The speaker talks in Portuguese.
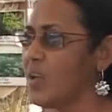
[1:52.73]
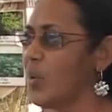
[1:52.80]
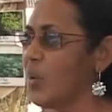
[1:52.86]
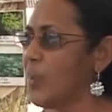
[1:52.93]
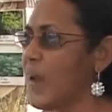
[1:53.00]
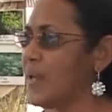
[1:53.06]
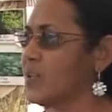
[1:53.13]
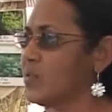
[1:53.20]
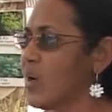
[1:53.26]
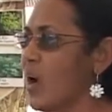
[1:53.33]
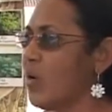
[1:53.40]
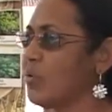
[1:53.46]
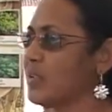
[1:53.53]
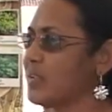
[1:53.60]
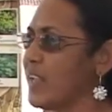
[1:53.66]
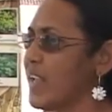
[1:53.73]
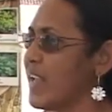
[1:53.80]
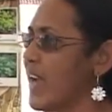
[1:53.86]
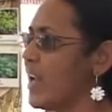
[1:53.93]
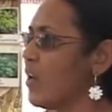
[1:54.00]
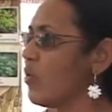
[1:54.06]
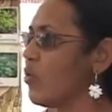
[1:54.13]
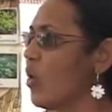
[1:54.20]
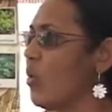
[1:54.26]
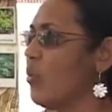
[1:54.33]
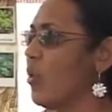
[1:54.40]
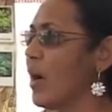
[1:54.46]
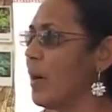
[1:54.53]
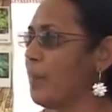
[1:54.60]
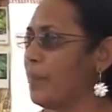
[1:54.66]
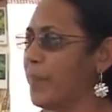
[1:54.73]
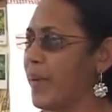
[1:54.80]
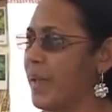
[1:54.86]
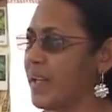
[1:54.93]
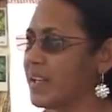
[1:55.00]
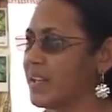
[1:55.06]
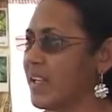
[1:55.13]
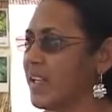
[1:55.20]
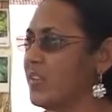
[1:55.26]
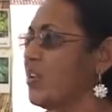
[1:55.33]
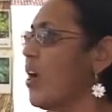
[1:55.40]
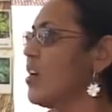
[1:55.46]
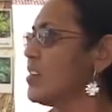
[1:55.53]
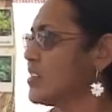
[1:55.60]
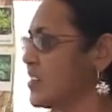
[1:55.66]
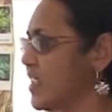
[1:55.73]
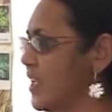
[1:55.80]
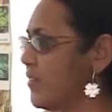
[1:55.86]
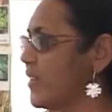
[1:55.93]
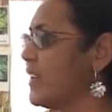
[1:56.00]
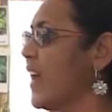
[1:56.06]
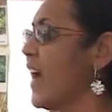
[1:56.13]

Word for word: e o pessoal tem ela como uma planta nociva.